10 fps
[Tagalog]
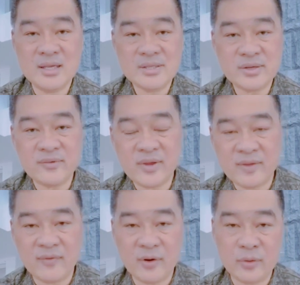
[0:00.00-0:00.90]

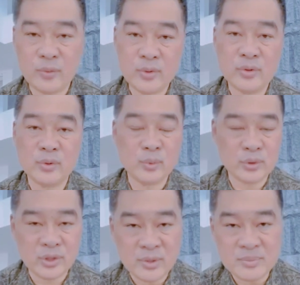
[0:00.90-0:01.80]
served for two, two
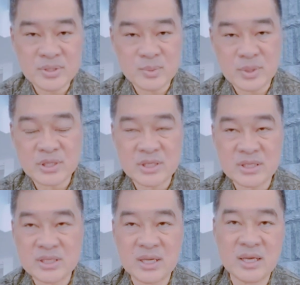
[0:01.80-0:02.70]
terms, which
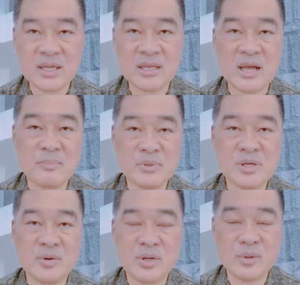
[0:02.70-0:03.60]
is uh,
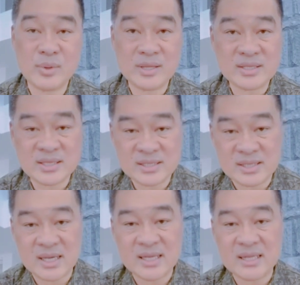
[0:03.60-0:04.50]
natapos ako ng
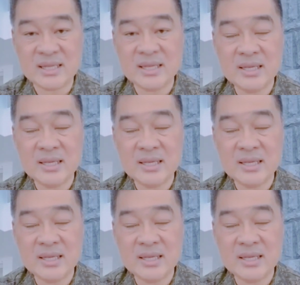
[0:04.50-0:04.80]
2016,